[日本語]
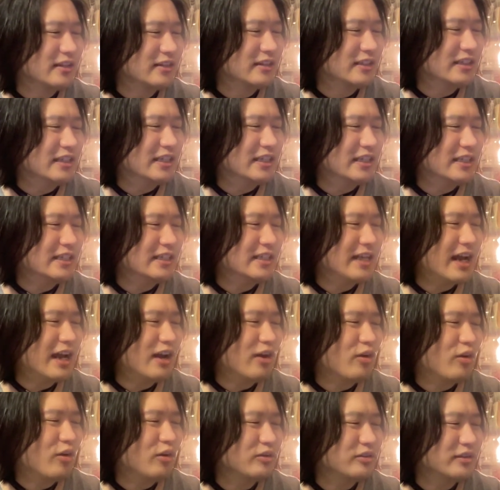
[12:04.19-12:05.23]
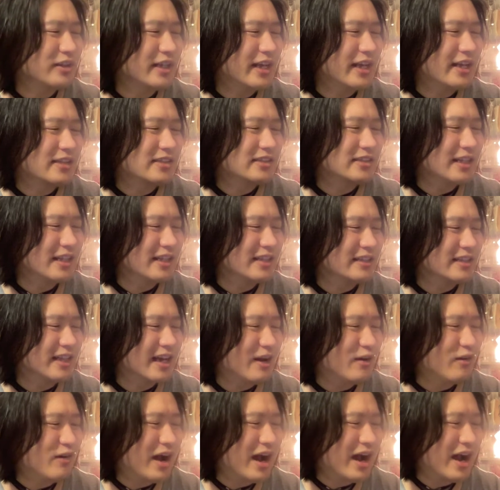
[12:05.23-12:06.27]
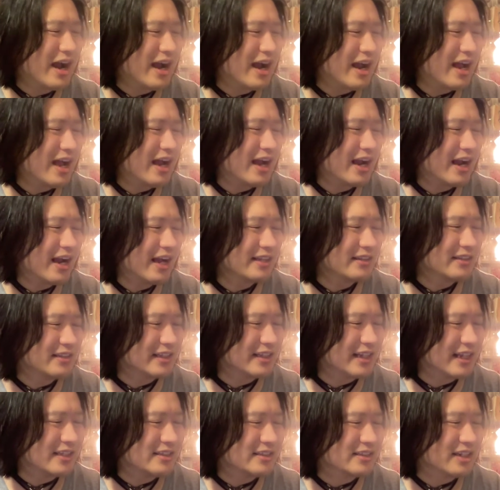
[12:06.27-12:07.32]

リーダーこんなやつなんだわははってなっ